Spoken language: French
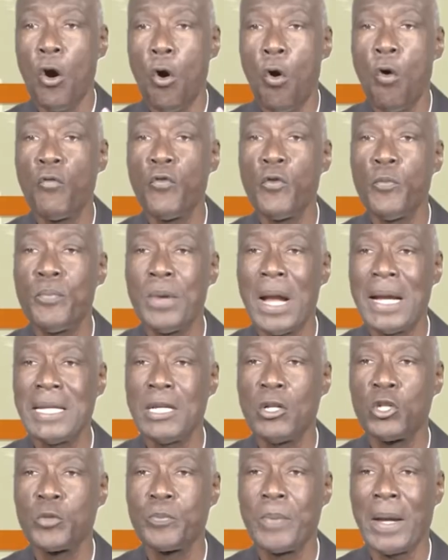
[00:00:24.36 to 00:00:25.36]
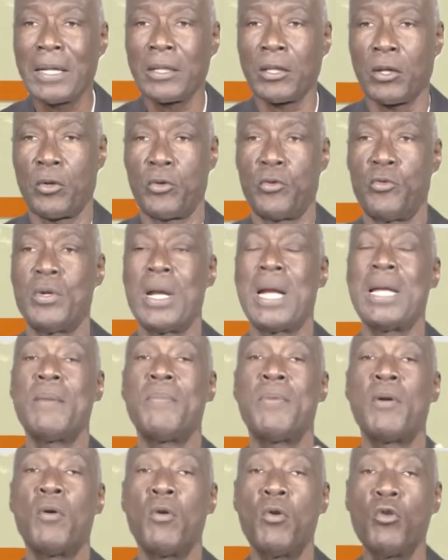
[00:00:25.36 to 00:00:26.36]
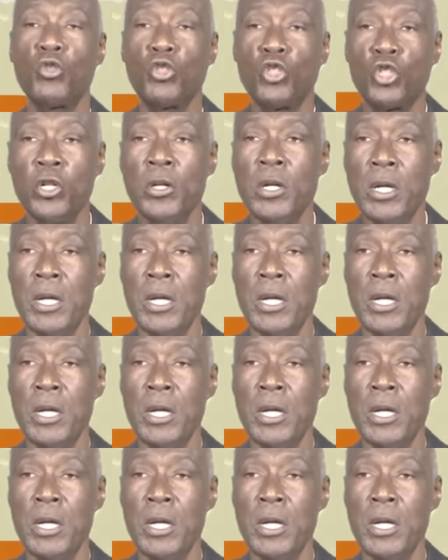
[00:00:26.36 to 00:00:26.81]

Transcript: ont vu planer le spectre d'une année blanche,